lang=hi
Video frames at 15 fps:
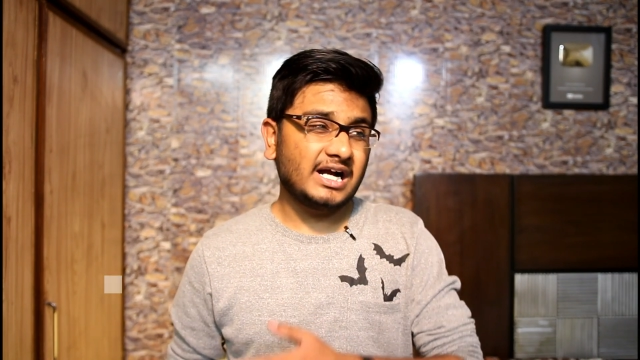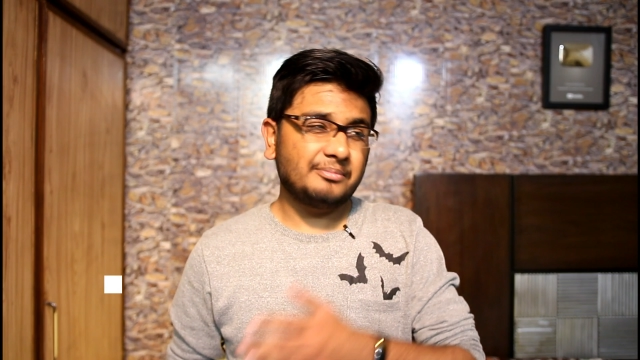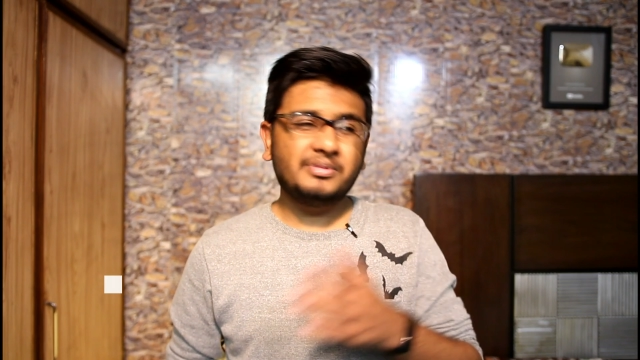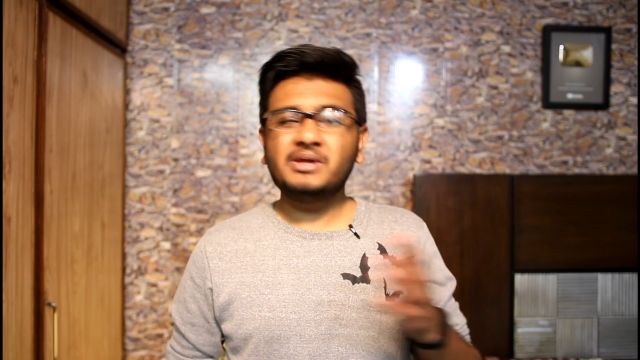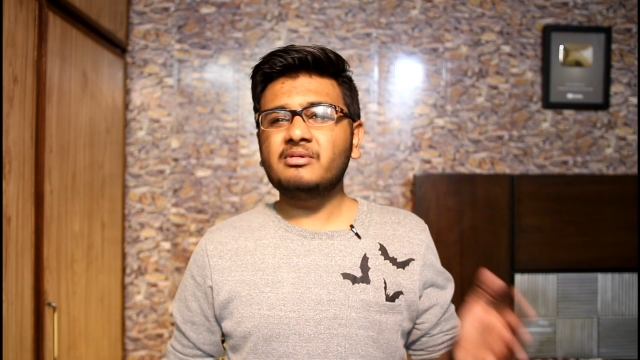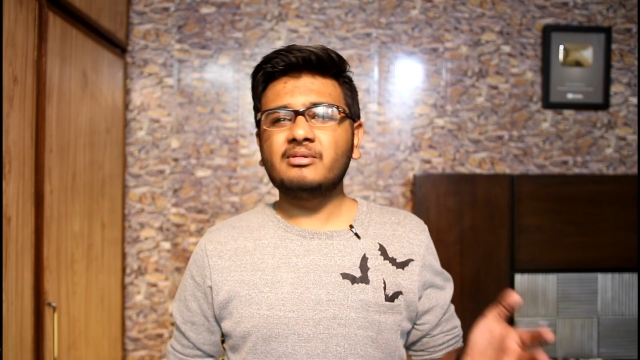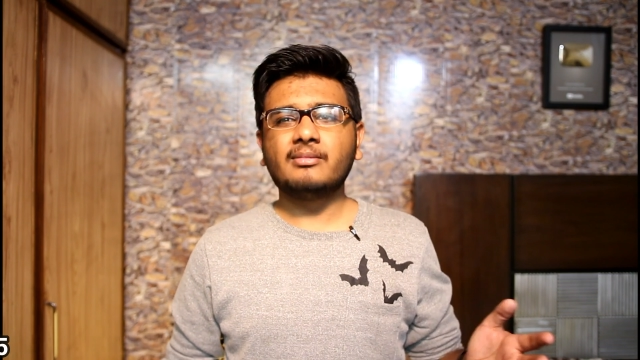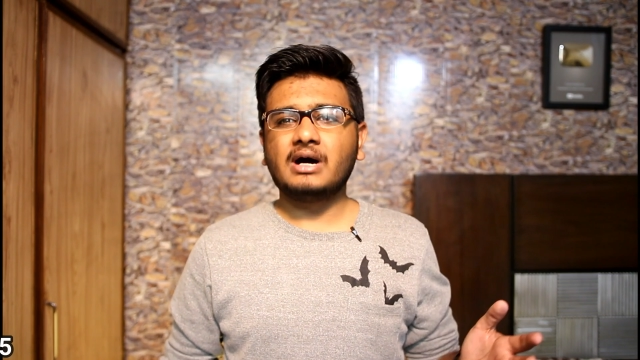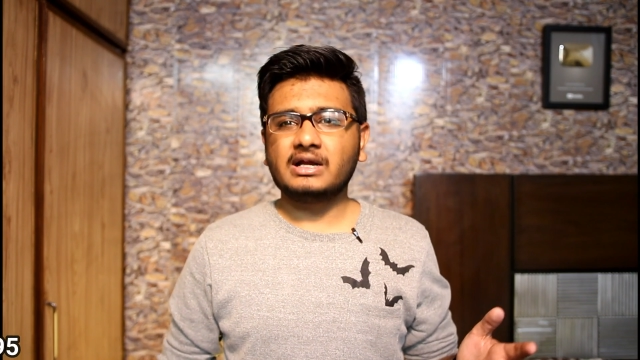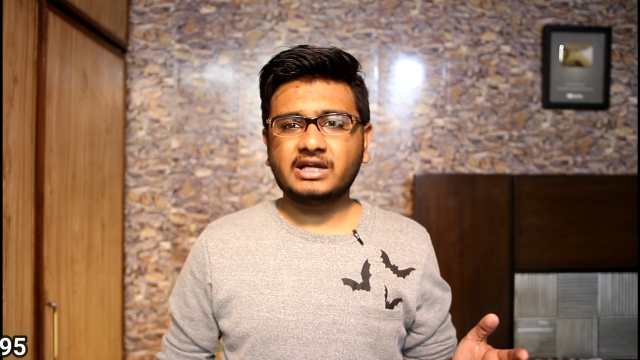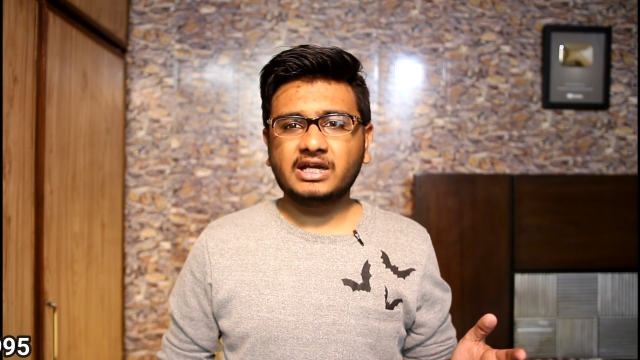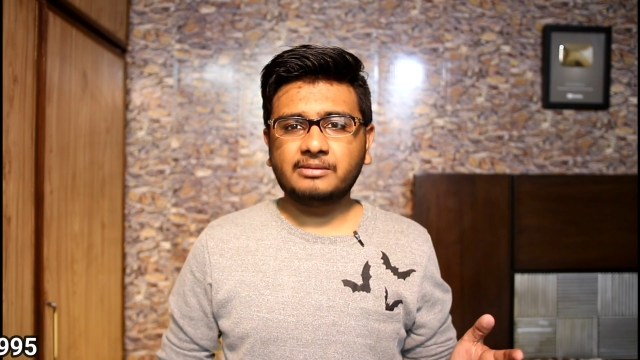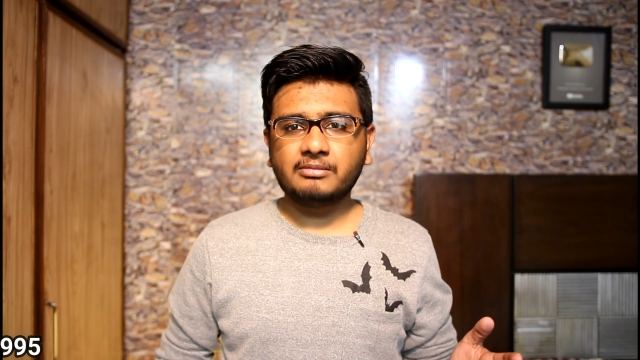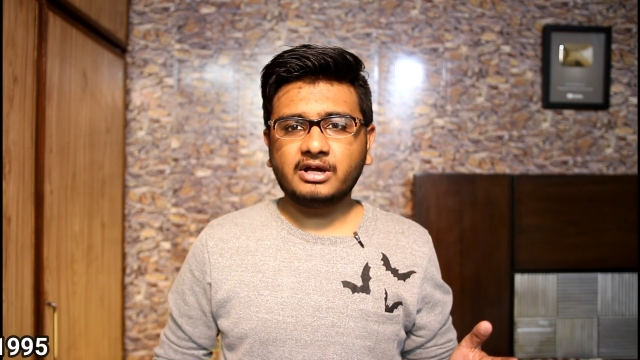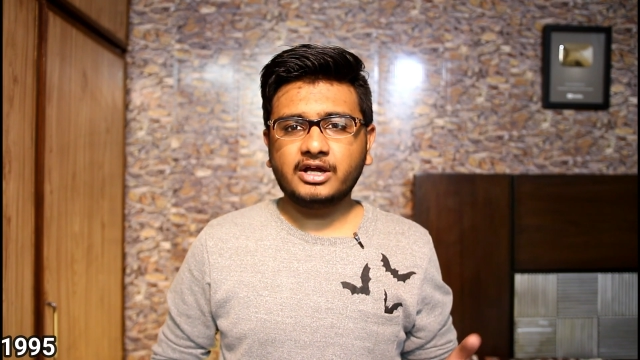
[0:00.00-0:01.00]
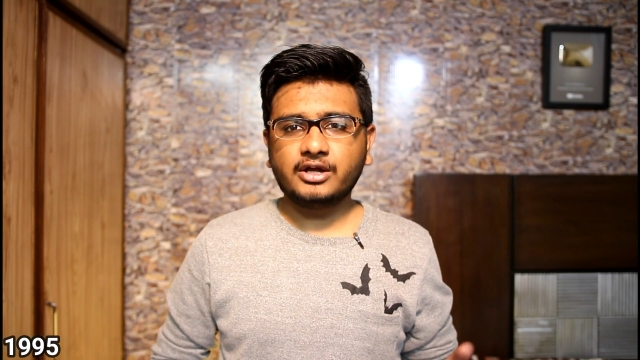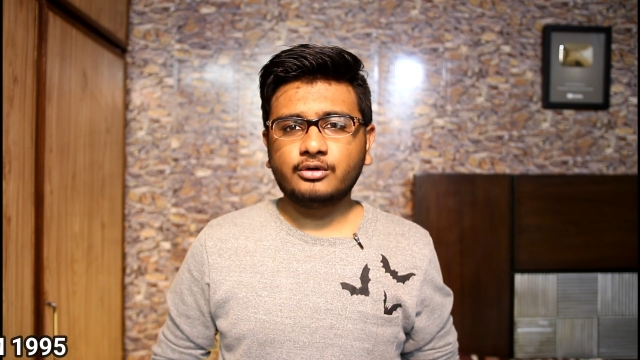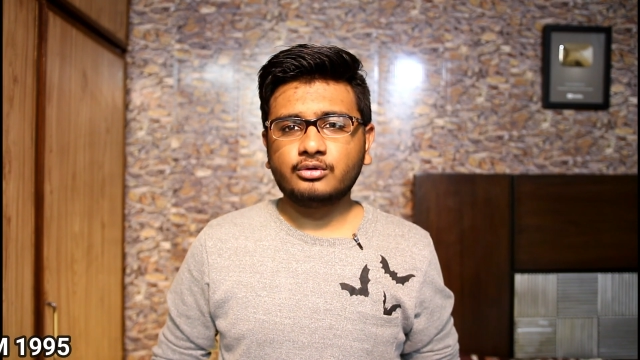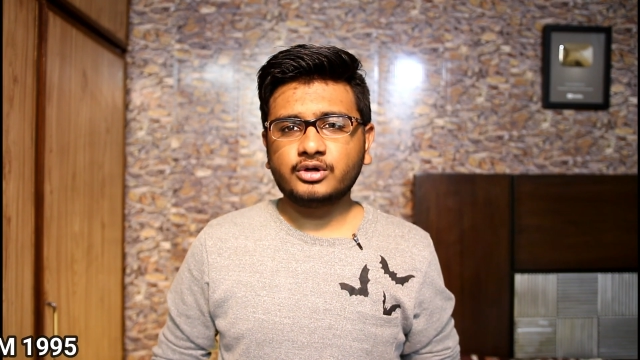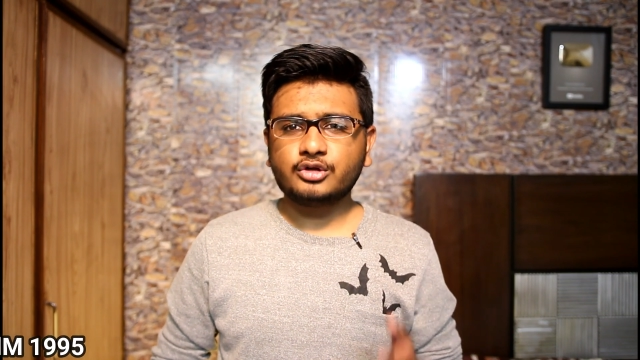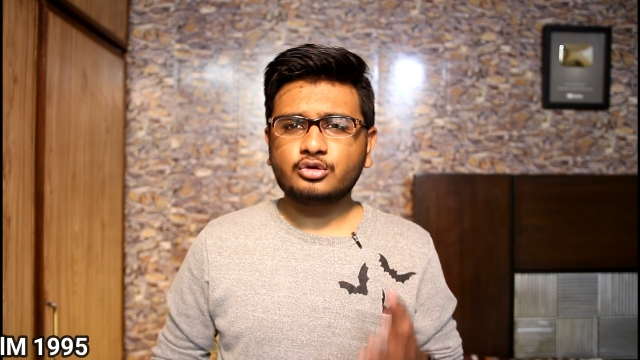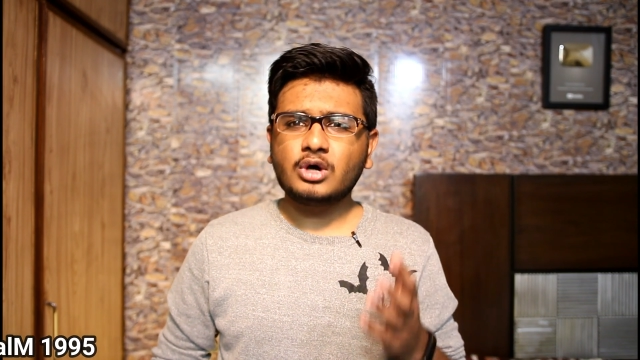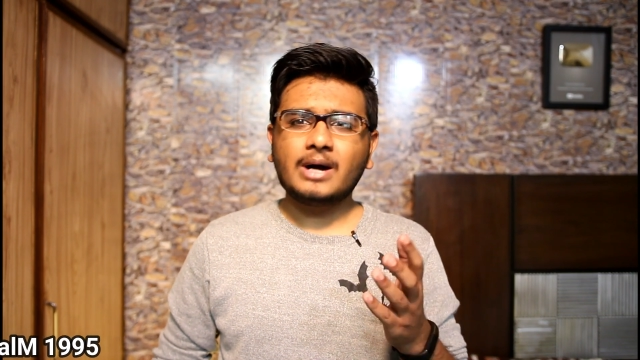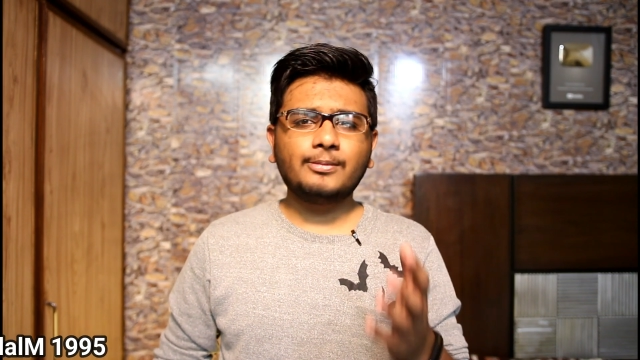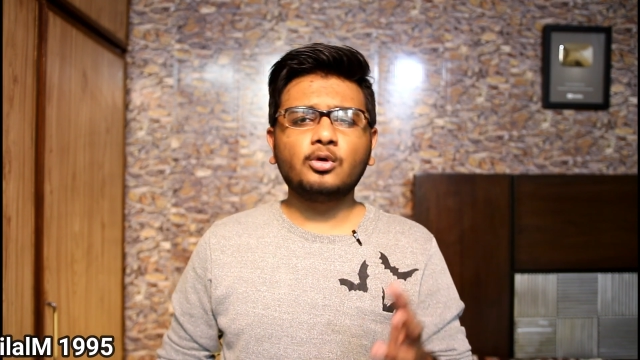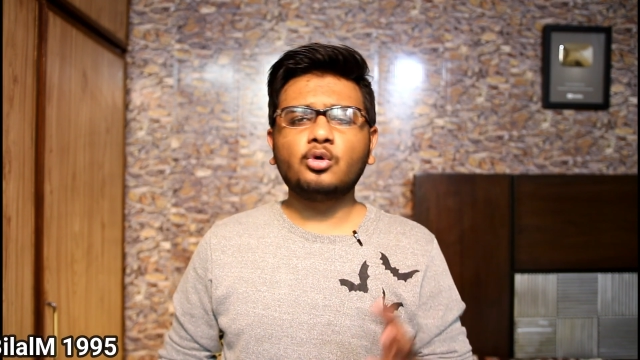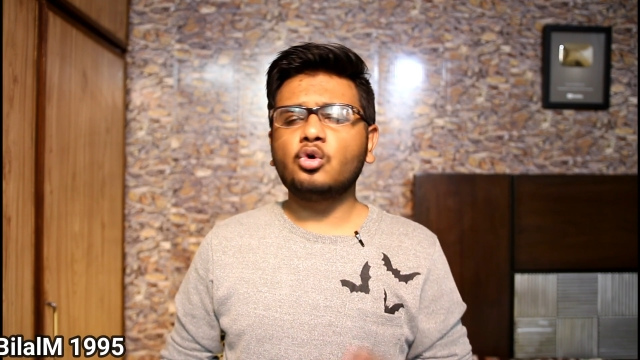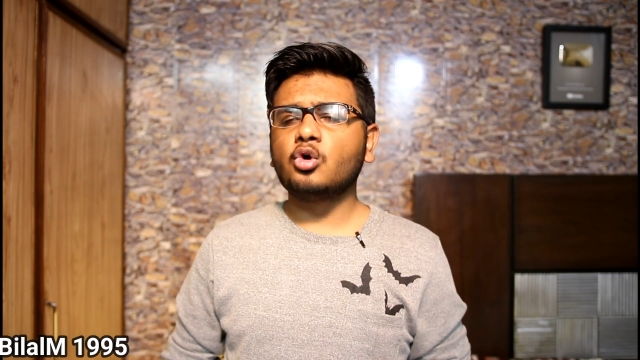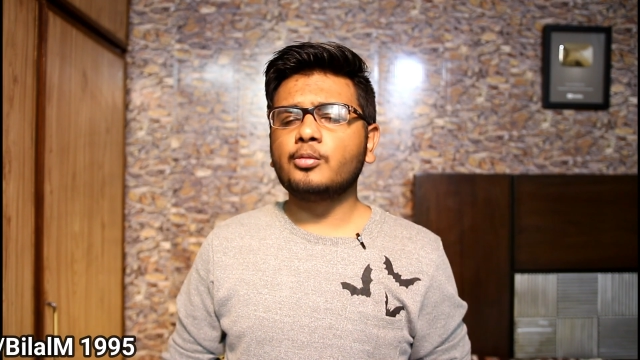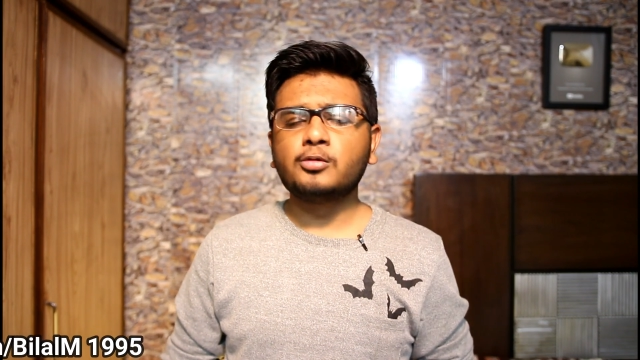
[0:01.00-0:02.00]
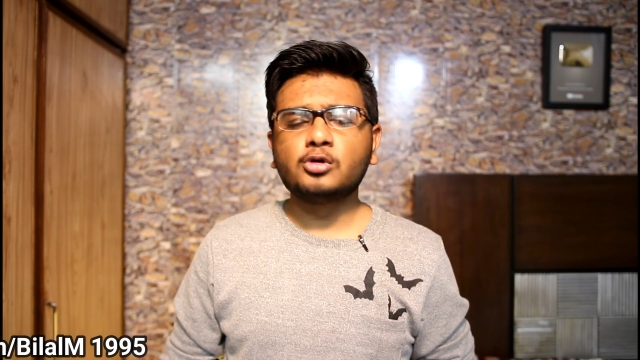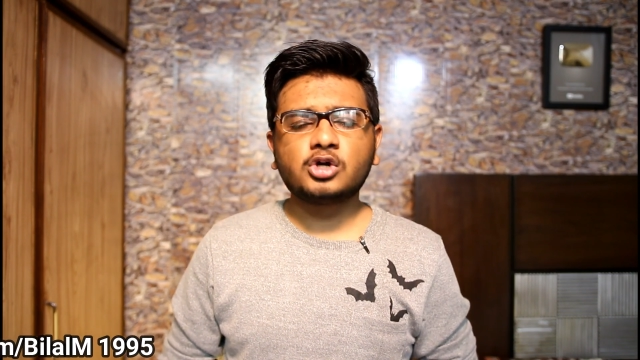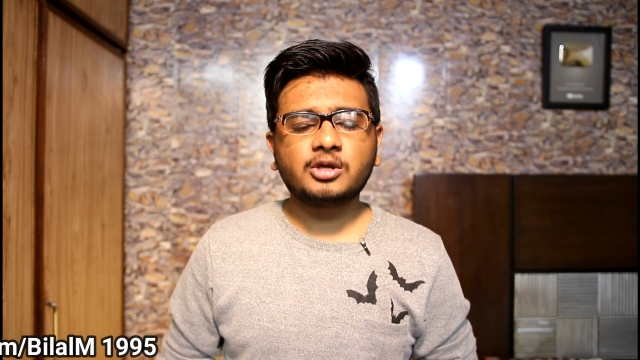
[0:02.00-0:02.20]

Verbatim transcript: कभी भी मार्केट में गए होंगे तो आप लोग ओप्पो